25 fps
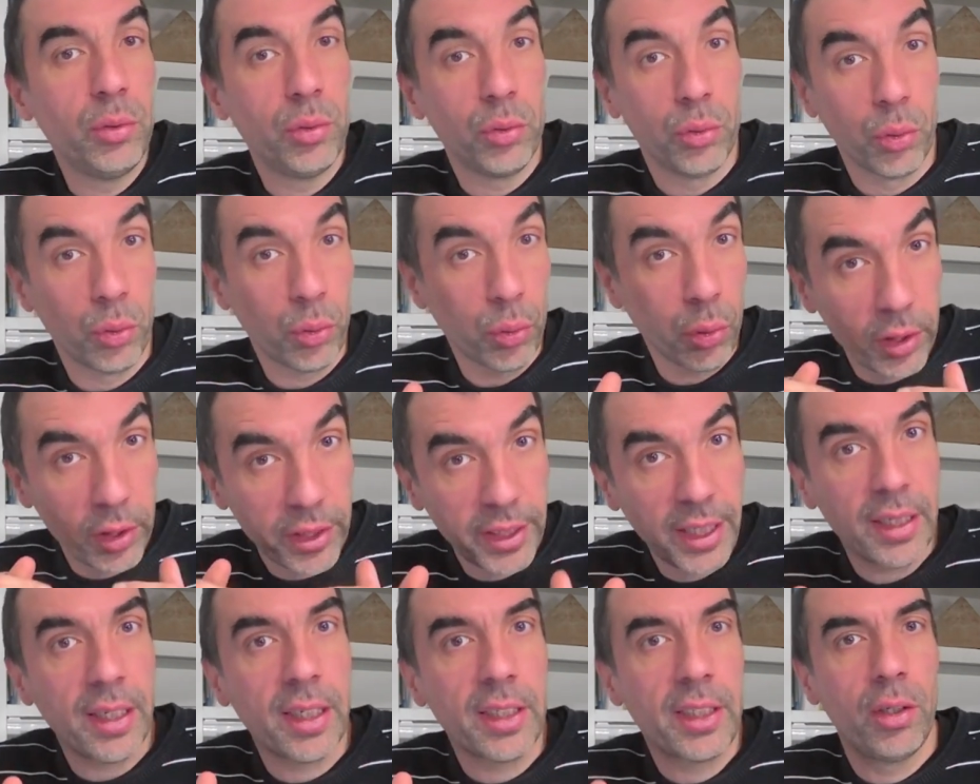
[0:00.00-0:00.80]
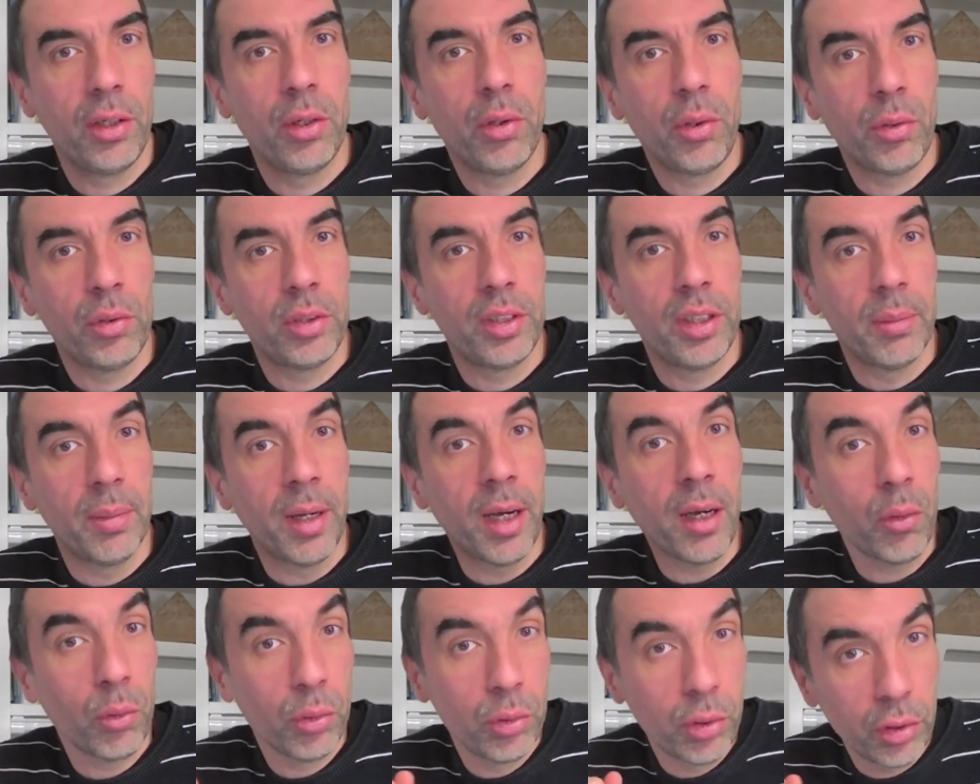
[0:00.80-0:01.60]
Donc on regarde à quelle heure on le démarre,
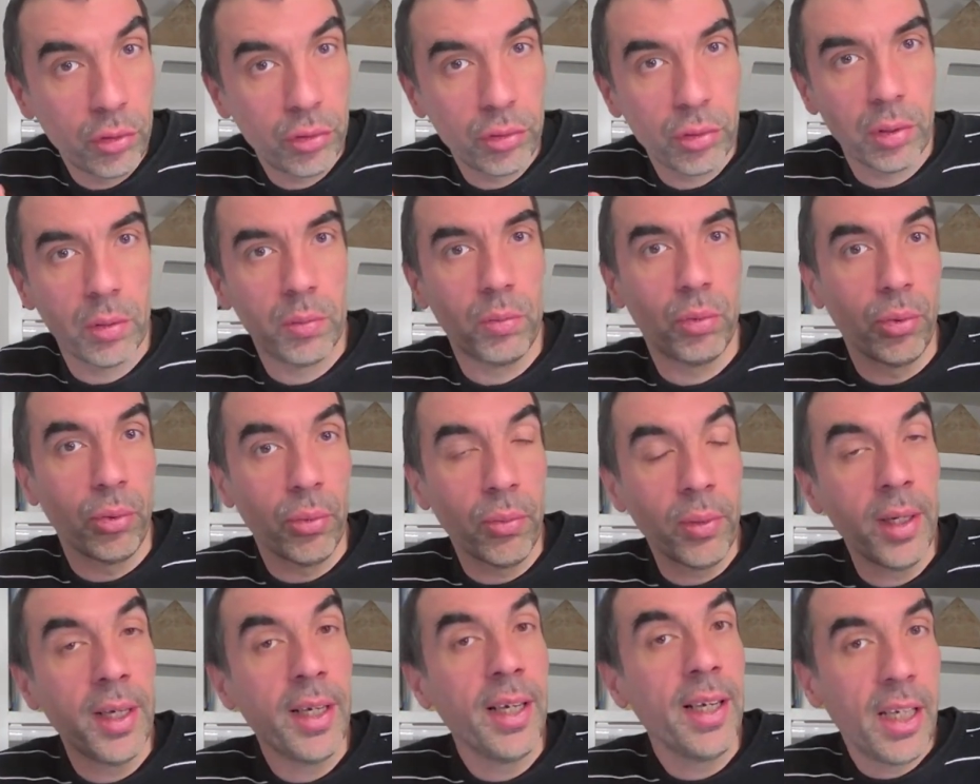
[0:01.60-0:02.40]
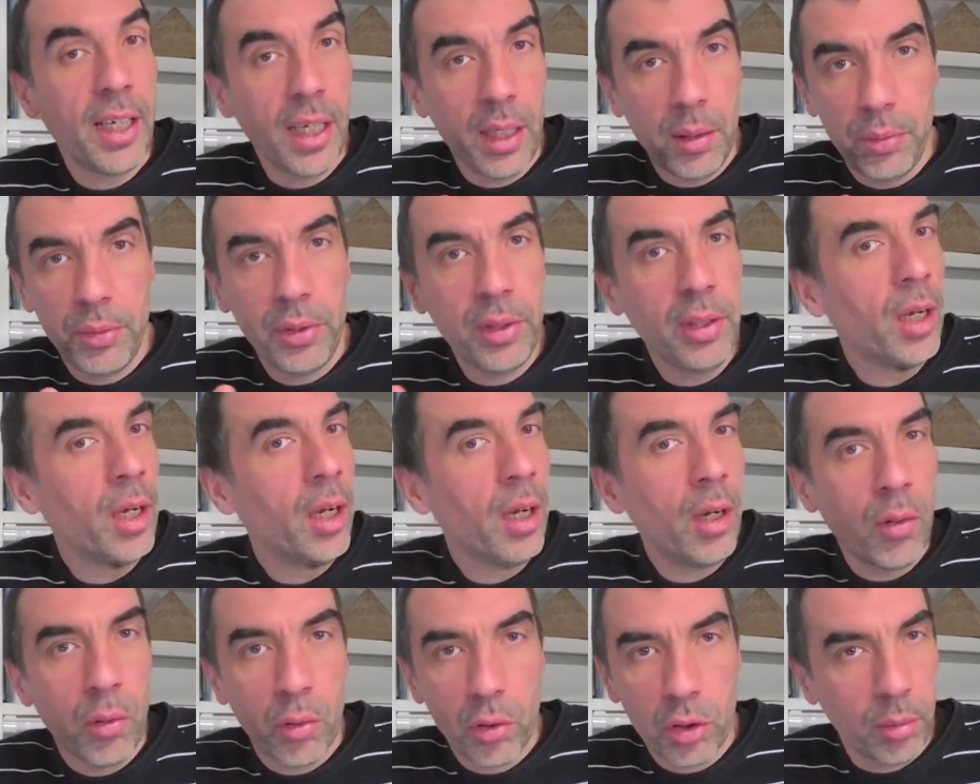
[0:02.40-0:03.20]
on le note sur un brouillon, et puis
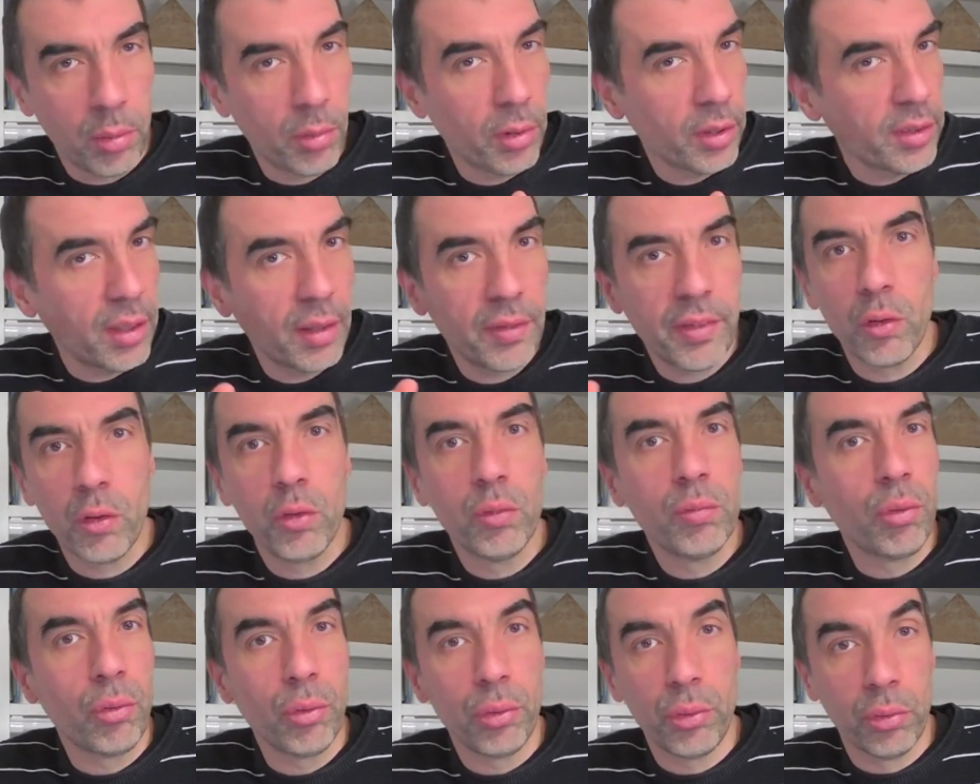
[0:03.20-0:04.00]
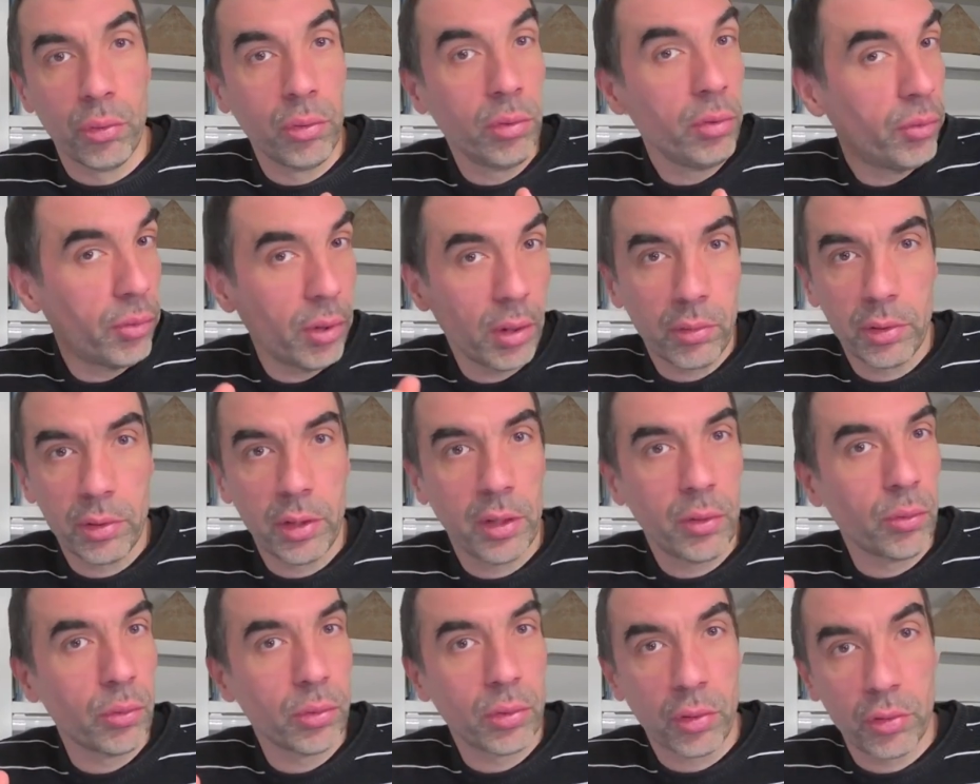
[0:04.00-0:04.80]
on commence à faire le brouillon. Une fois qu'on est
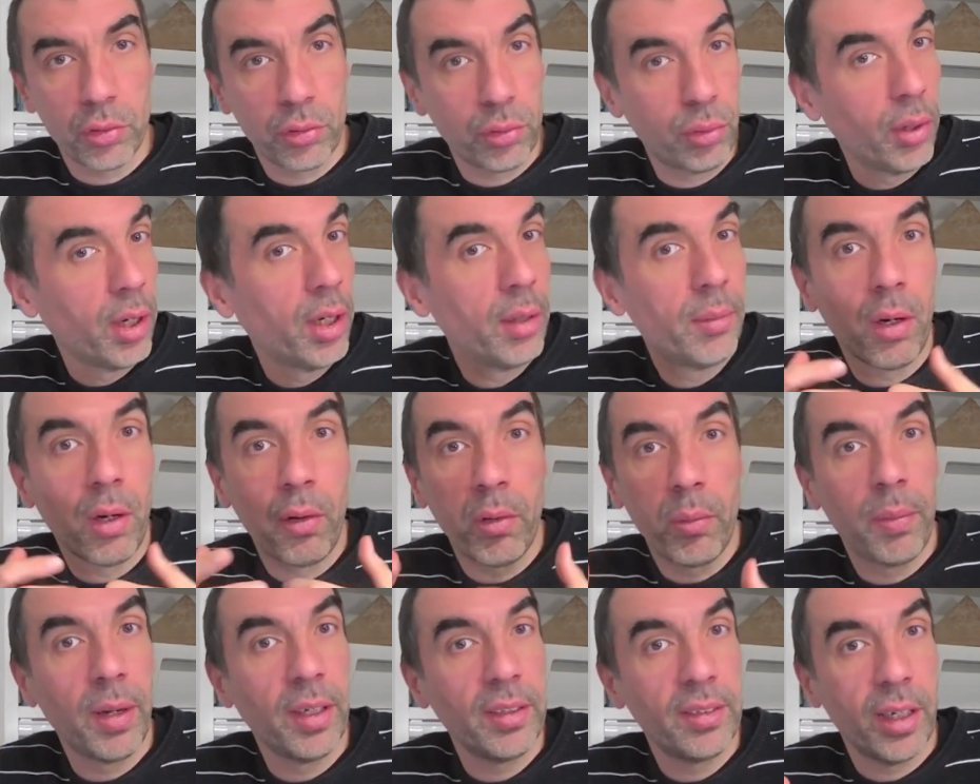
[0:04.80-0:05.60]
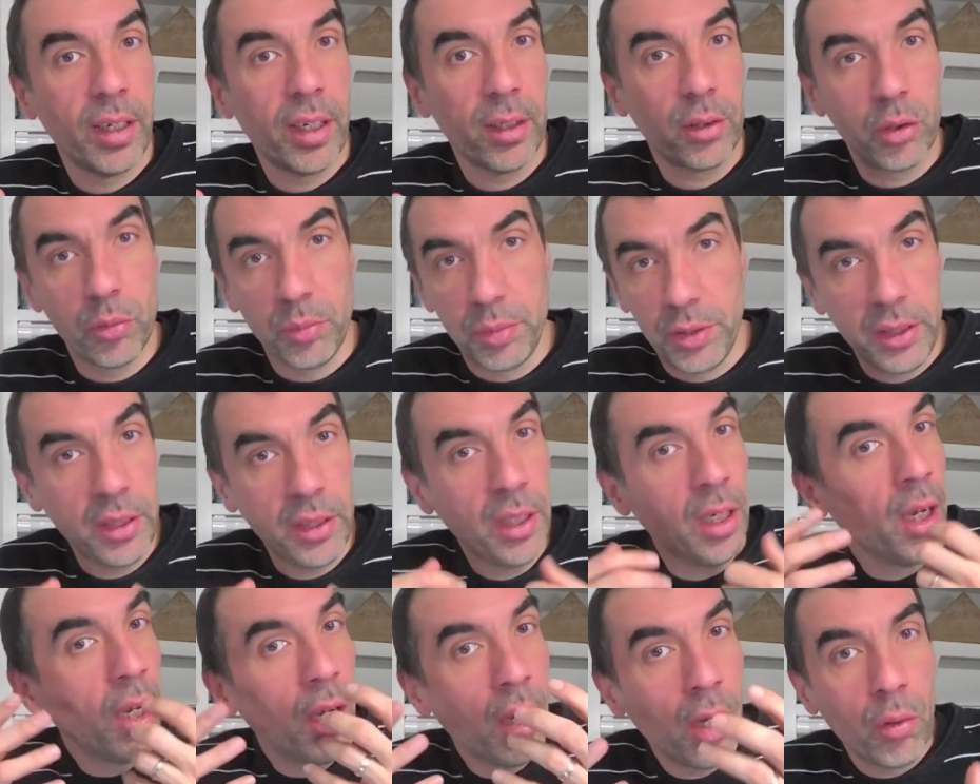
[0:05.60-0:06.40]
content de soi, eh ben, on passe à la copie,
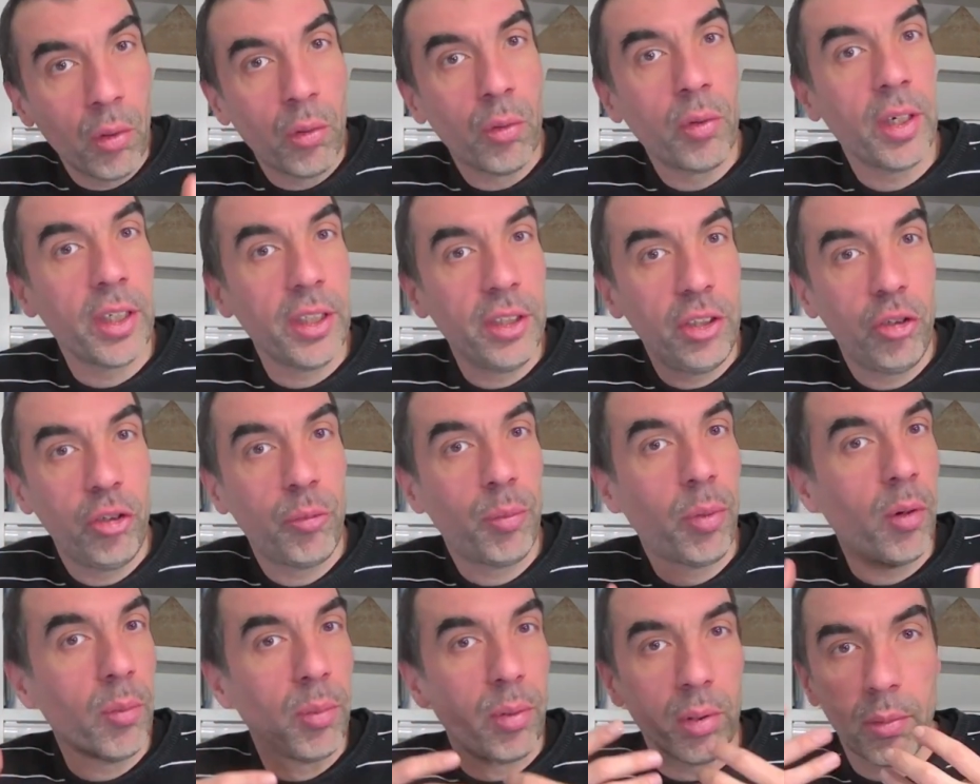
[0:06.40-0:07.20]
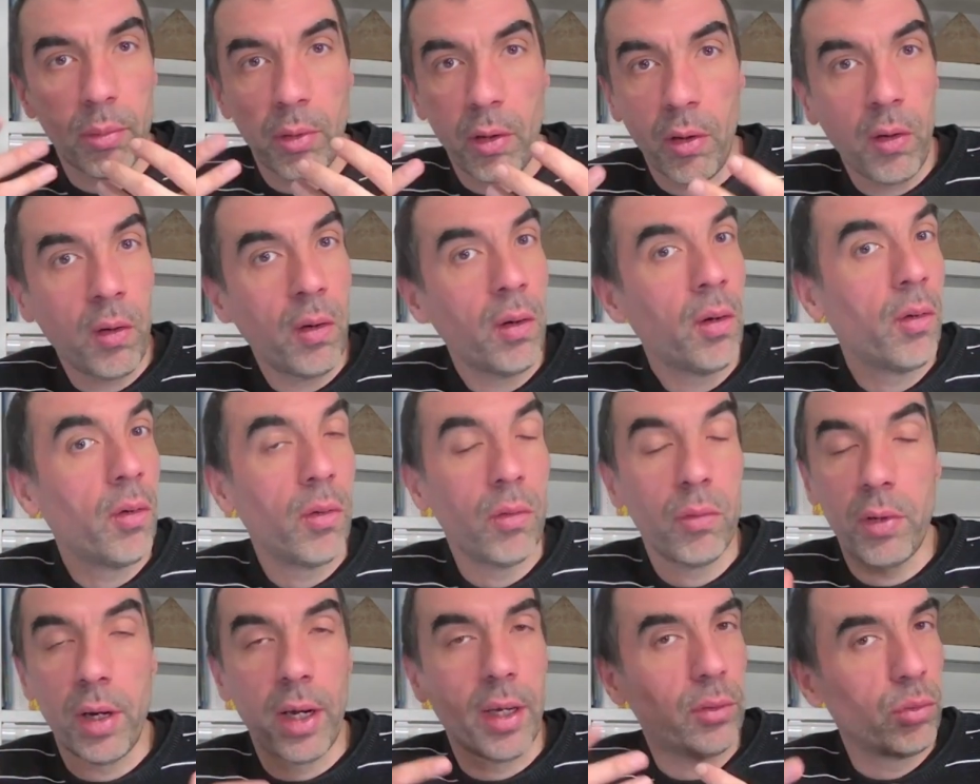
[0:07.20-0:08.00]
on rédige proprement,
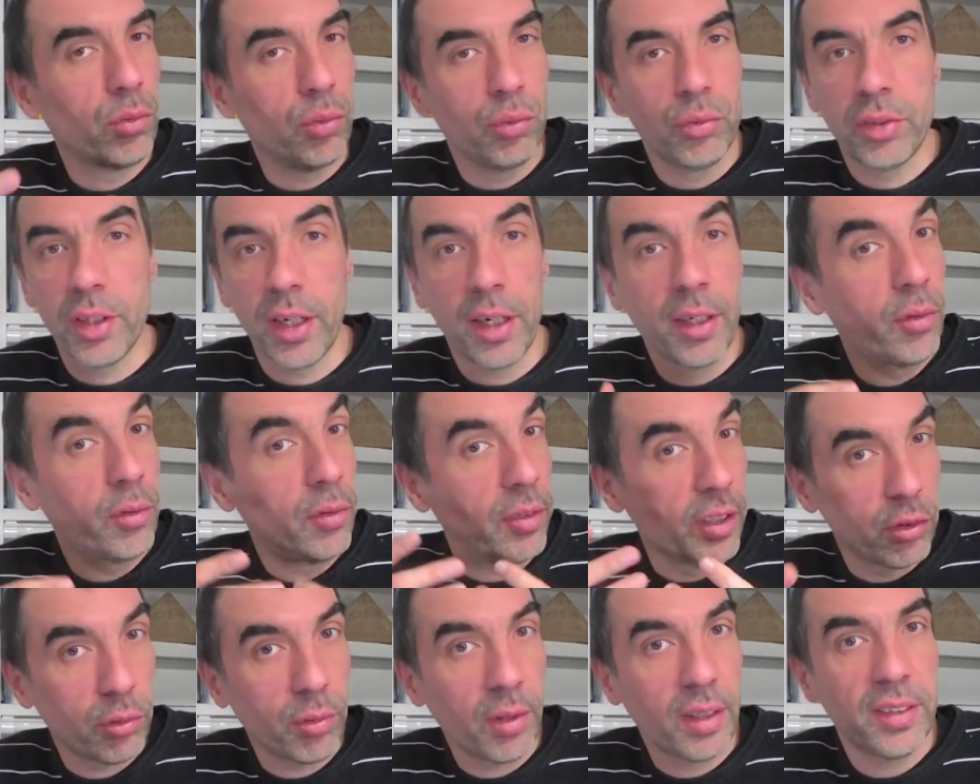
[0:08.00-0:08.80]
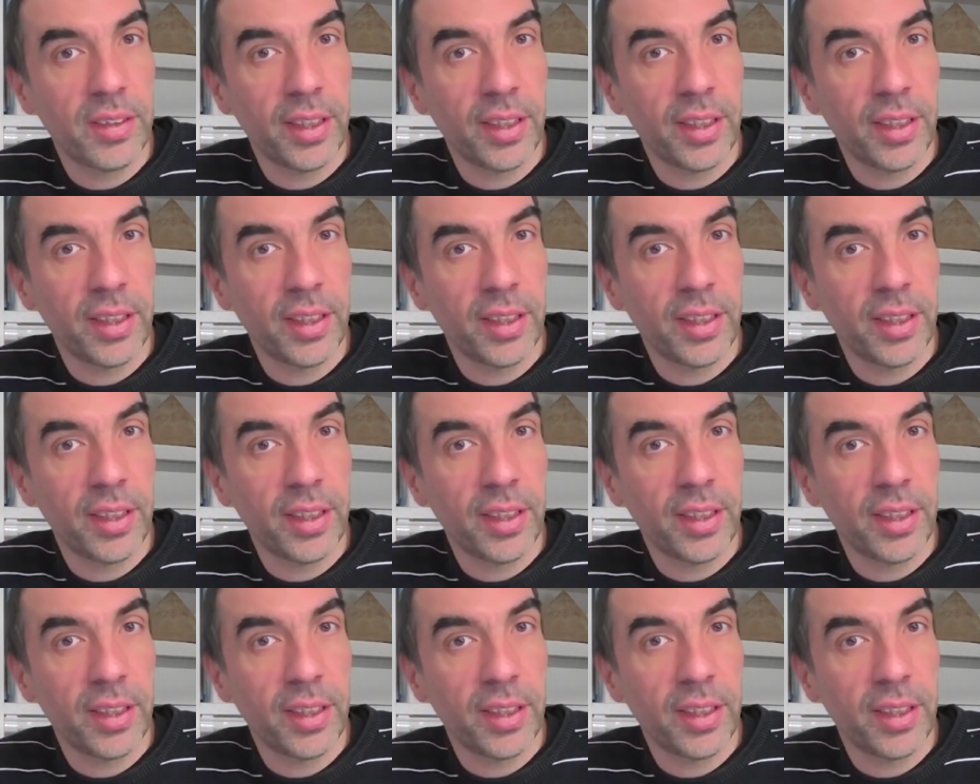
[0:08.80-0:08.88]
tout ça de façon assez